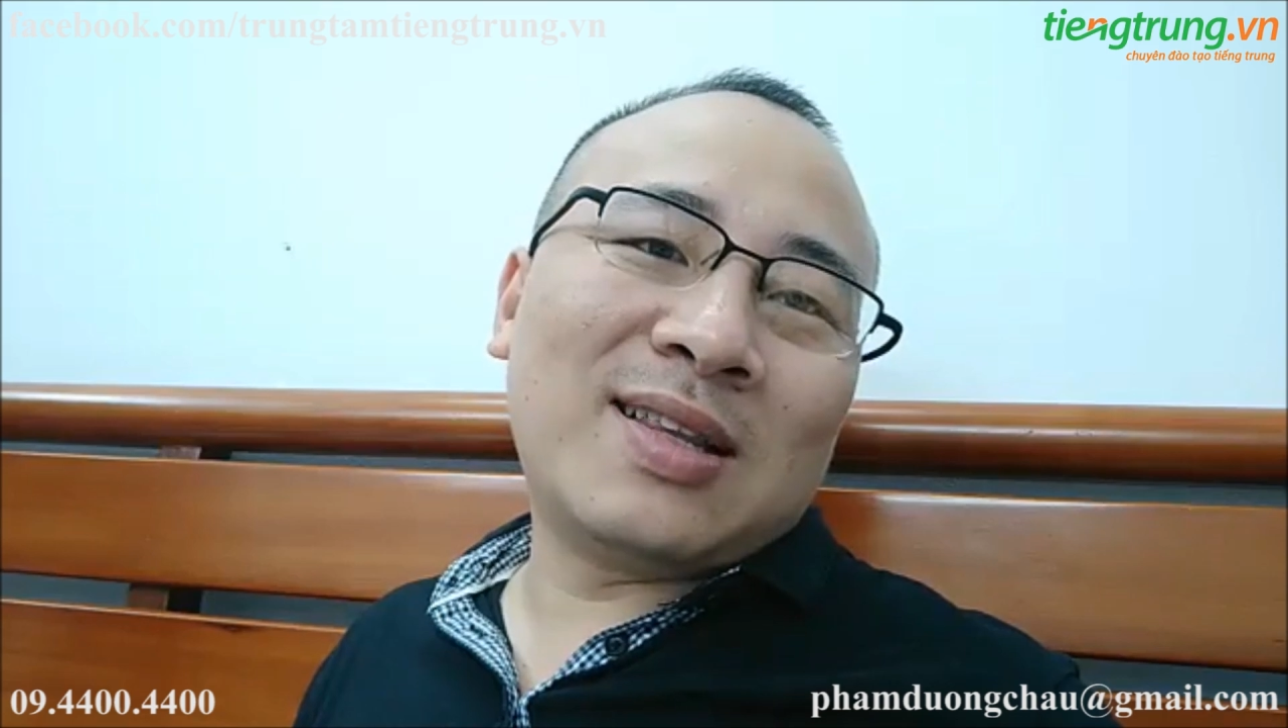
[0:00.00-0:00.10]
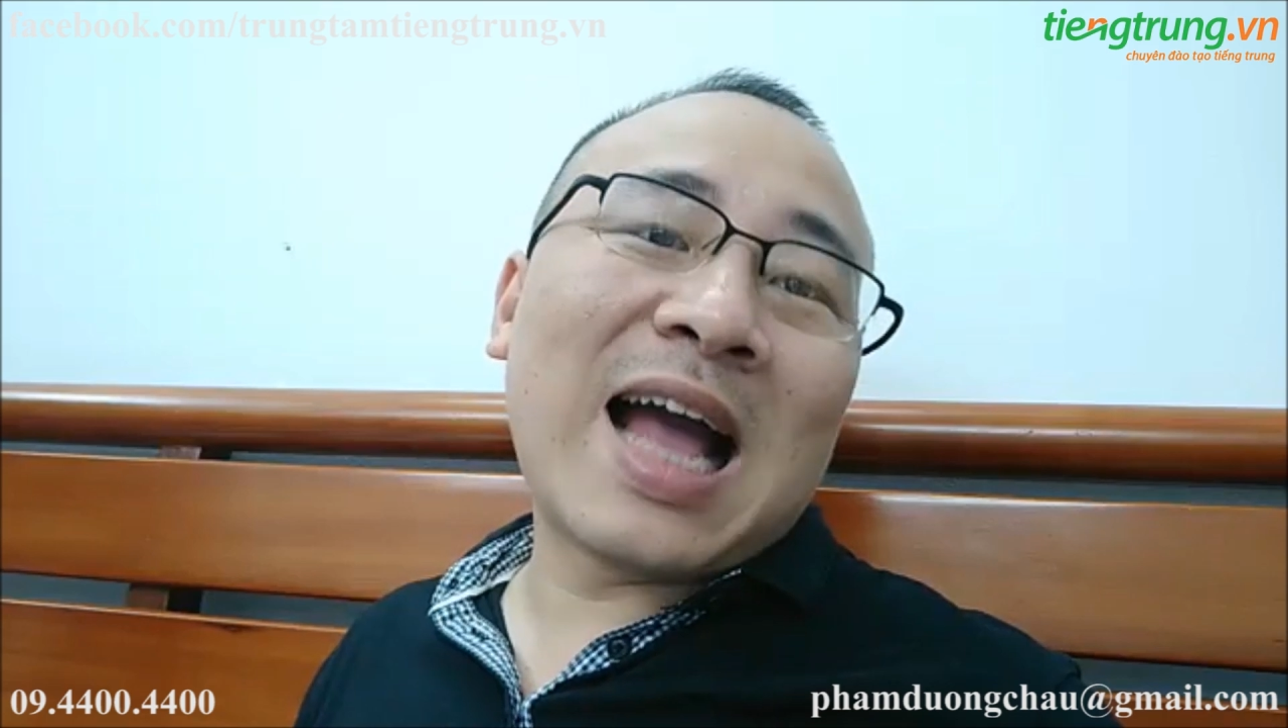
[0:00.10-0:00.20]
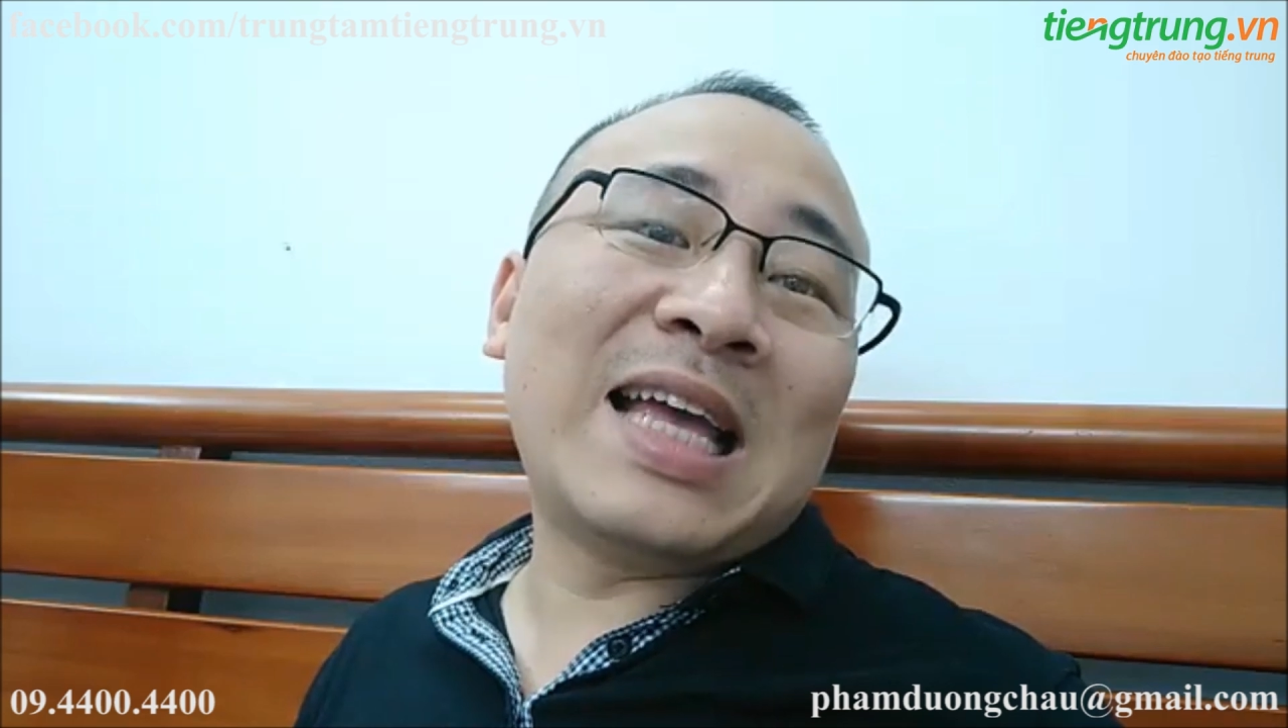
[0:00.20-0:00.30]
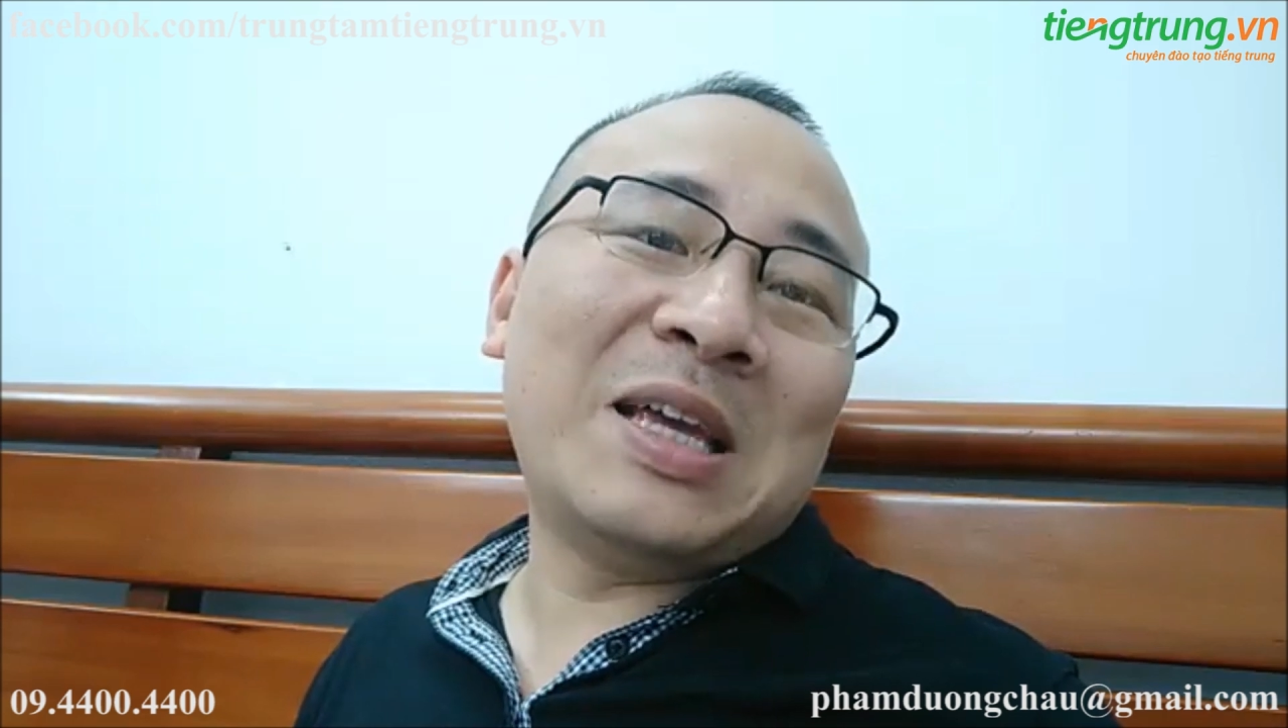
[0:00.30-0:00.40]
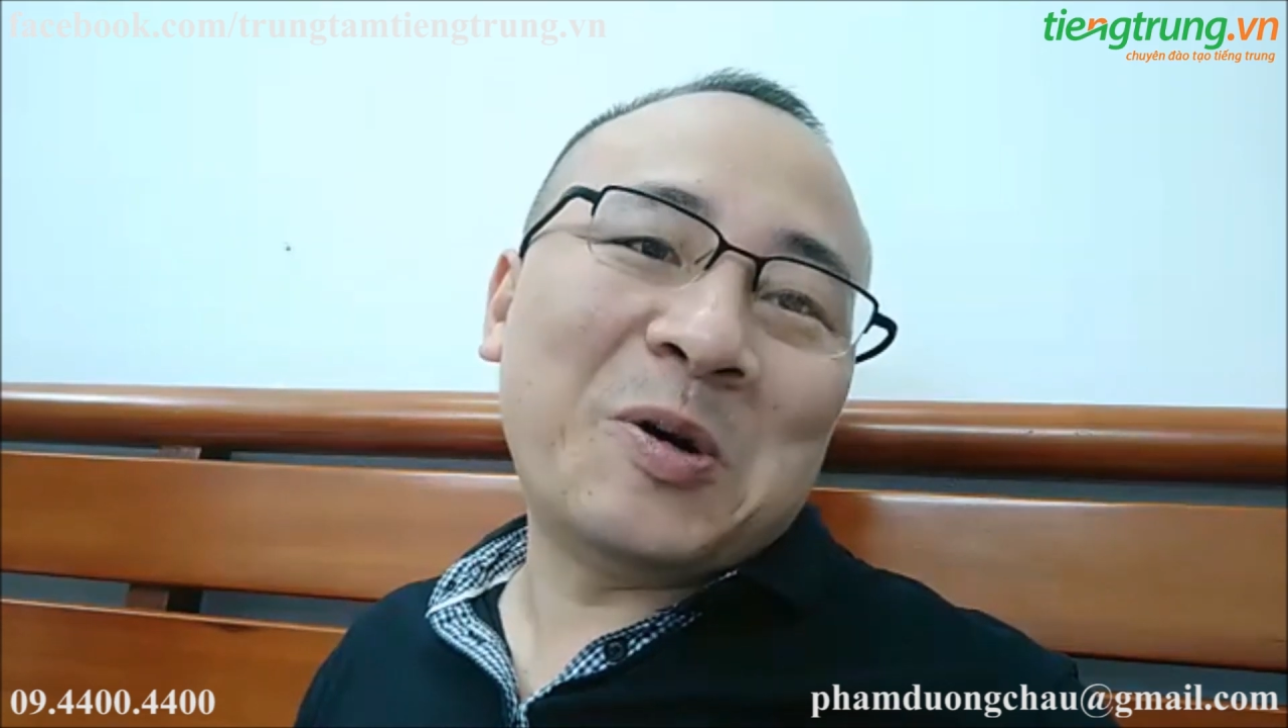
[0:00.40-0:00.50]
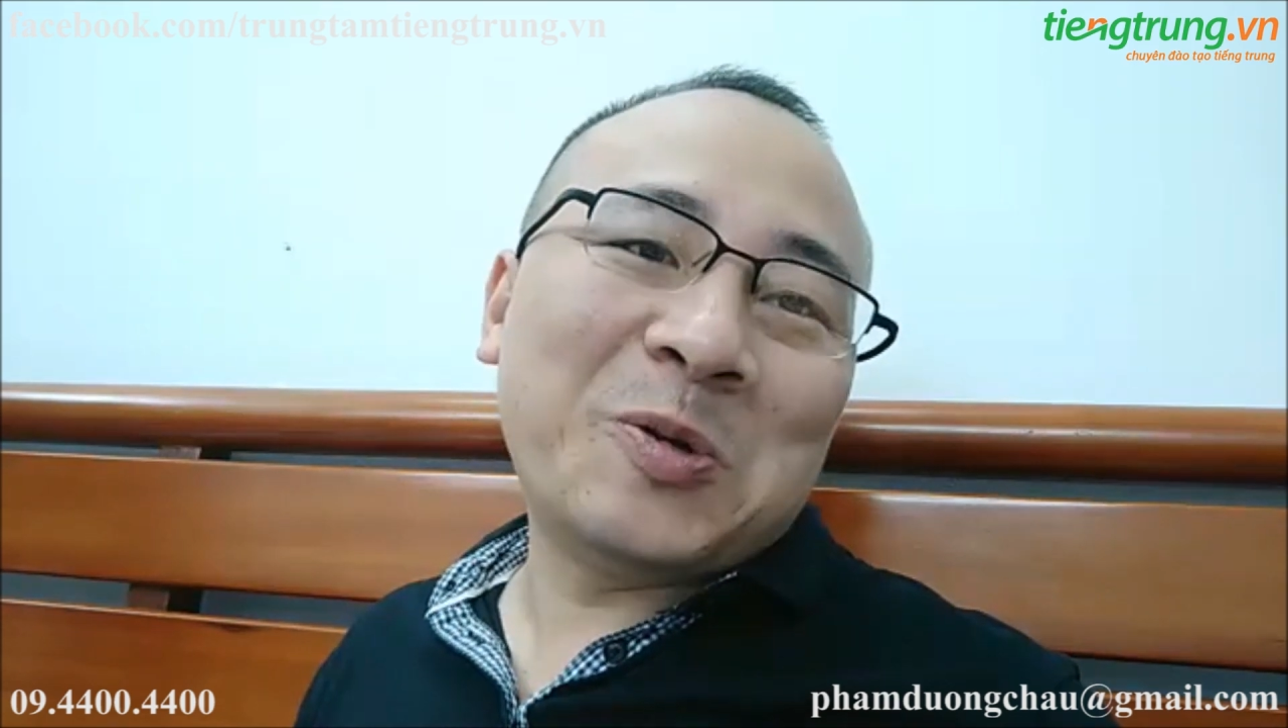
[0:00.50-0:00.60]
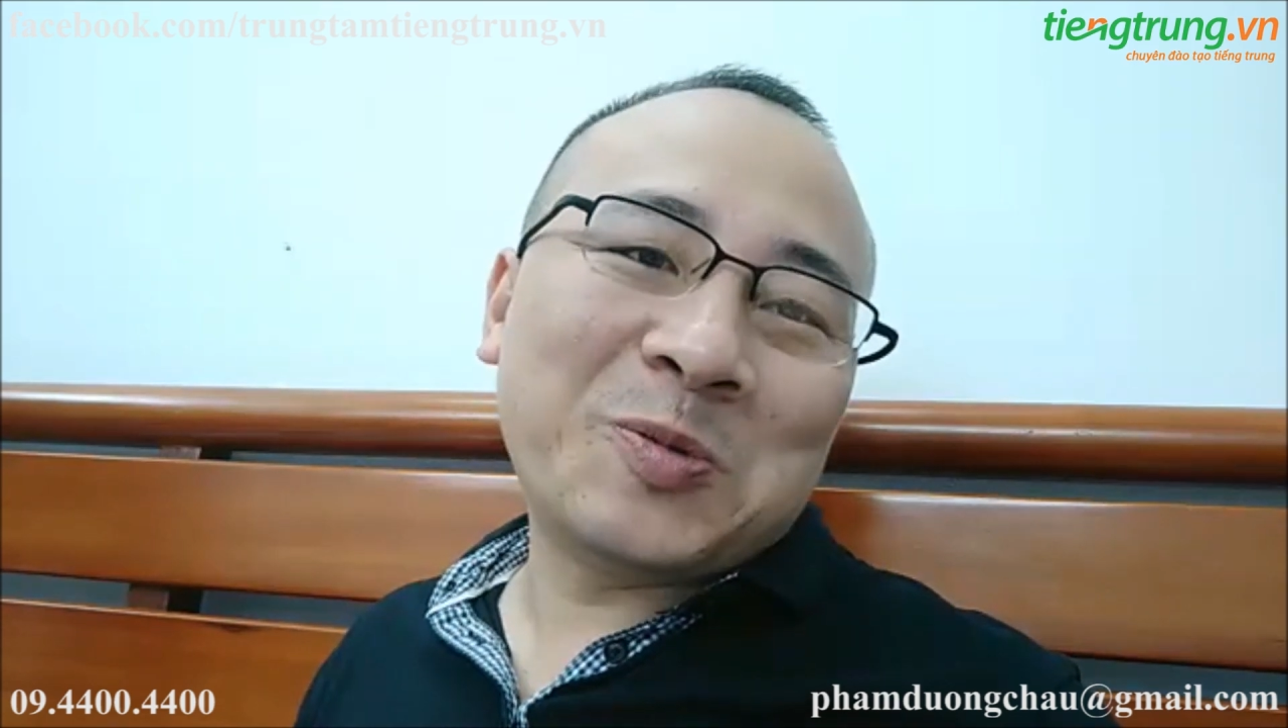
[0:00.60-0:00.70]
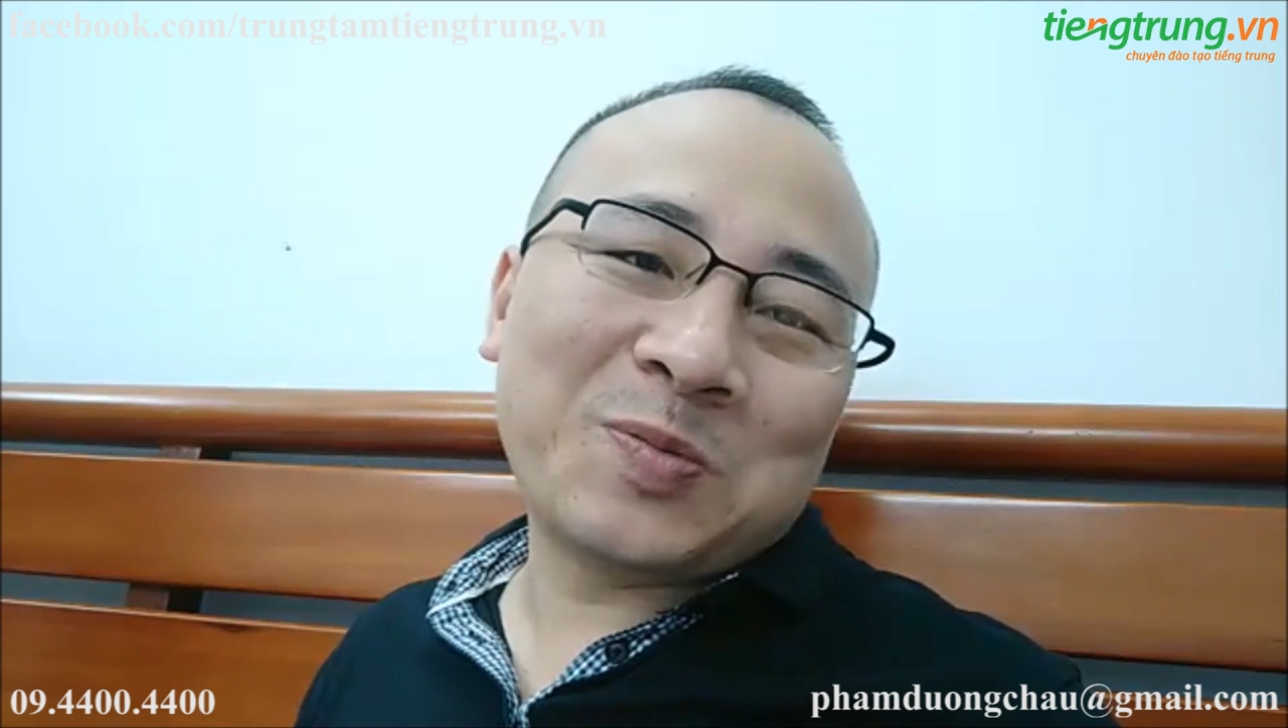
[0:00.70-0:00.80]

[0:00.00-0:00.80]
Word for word: thai yếu,